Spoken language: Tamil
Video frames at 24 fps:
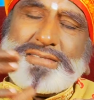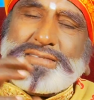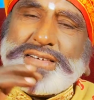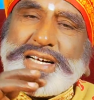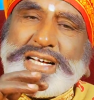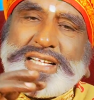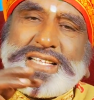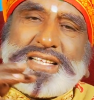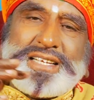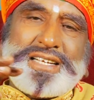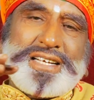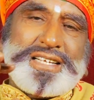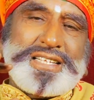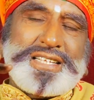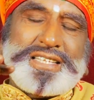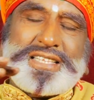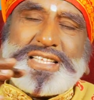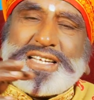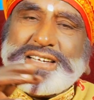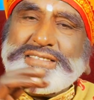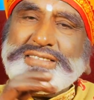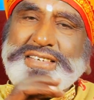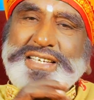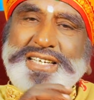இன்னும் வாசனாதி
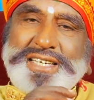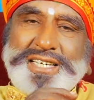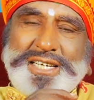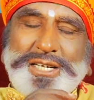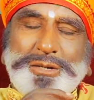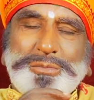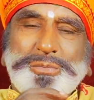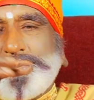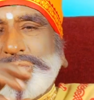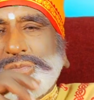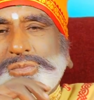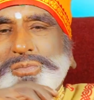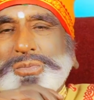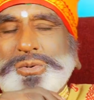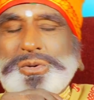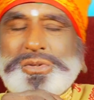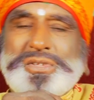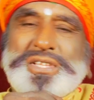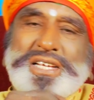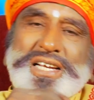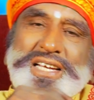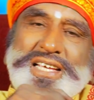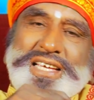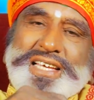திரவியங்களை
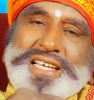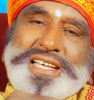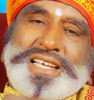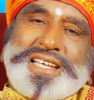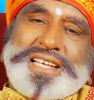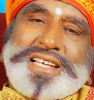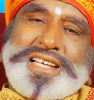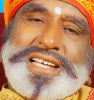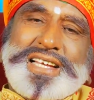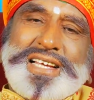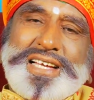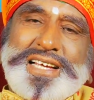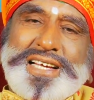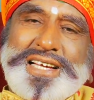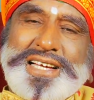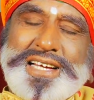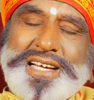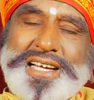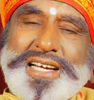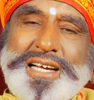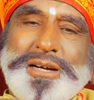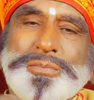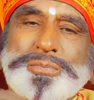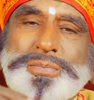பூசலையே
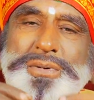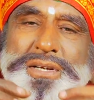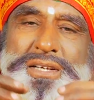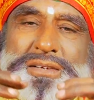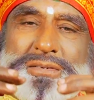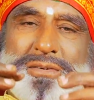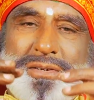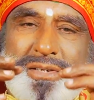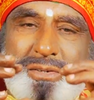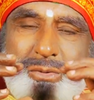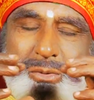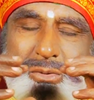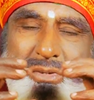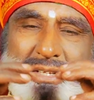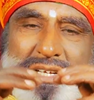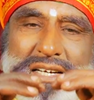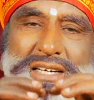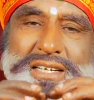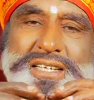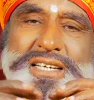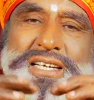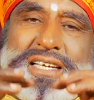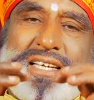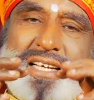அப்போ இவ
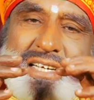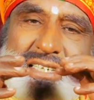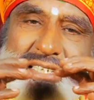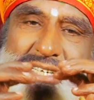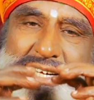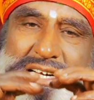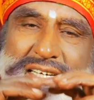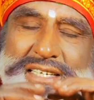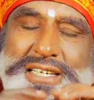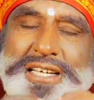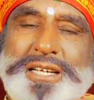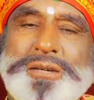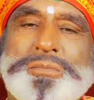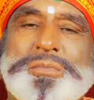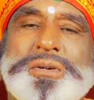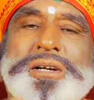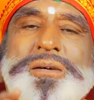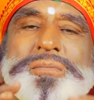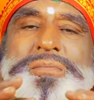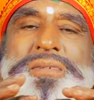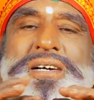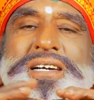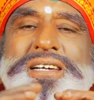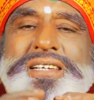கூந்தலுக்கு இயற்கையான
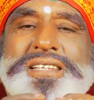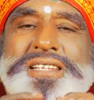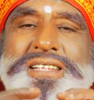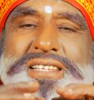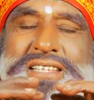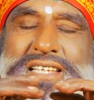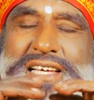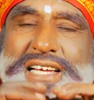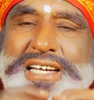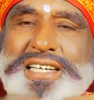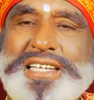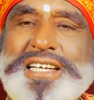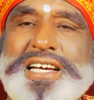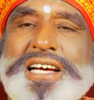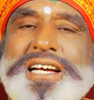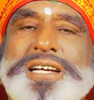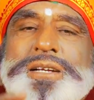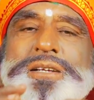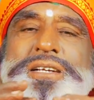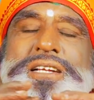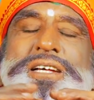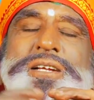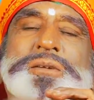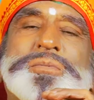நறுமணமாக இது
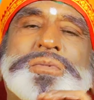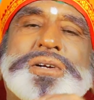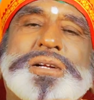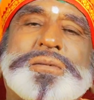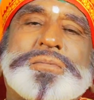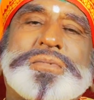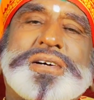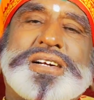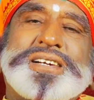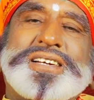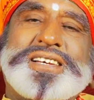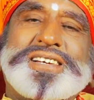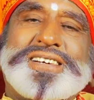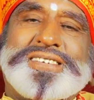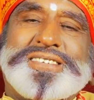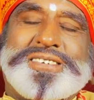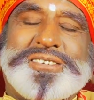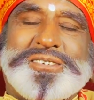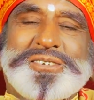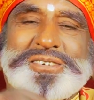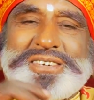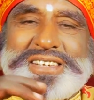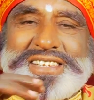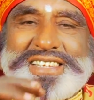செயற்கையான நறுமணமான்னு
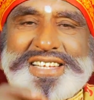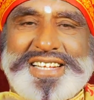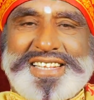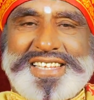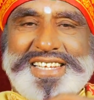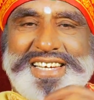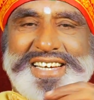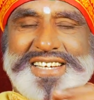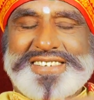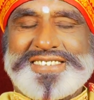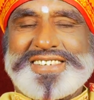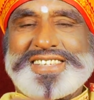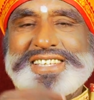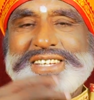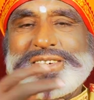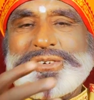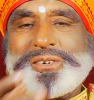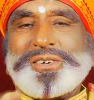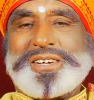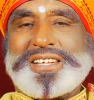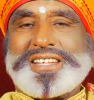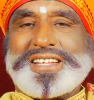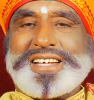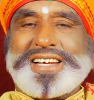அவருக்குள்ள சந்தேகம் வந்த
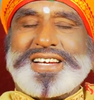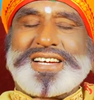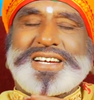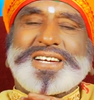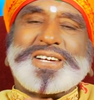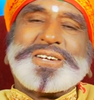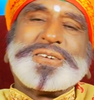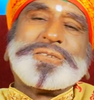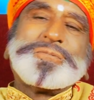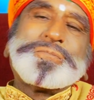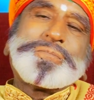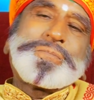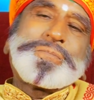உடனே தான்